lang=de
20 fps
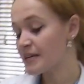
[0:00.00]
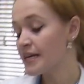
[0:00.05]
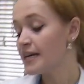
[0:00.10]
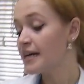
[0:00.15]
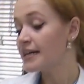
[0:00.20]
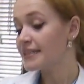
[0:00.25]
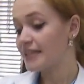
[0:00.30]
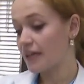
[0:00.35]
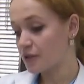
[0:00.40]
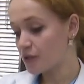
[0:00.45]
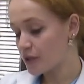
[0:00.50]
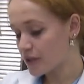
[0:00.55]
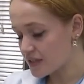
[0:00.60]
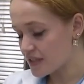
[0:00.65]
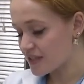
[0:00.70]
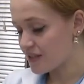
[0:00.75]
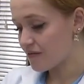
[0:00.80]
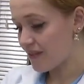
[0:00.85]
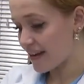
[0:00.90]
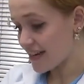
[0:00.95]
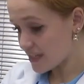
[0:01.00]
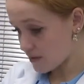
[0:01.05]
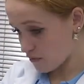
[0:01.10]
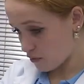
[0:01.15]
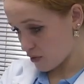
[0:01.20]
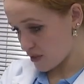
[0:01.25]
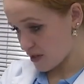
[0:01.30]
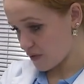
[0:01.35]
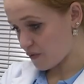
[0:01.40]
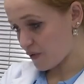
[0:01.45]
okay. dann können Sie, wenn die
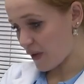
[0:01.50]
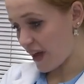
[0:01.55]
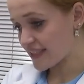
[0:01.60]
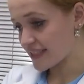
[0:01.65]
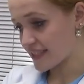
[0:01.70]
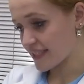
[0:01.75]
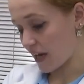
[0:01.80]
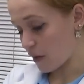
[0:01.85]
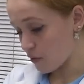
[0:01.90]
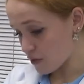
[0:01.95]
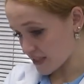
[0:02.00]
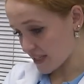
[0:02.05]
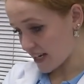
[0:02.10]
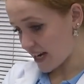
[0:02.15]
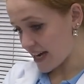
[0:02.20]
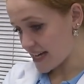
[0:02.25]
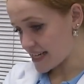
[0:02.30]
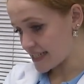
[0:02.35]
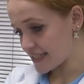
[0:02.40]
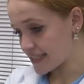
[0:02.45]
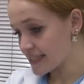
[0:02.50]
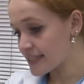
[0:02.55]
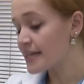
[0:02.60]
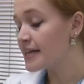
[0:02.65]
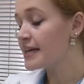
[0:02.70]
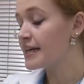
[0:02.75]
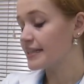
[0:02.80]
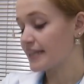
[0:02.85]
Wunde fertig ausgeheilt ist,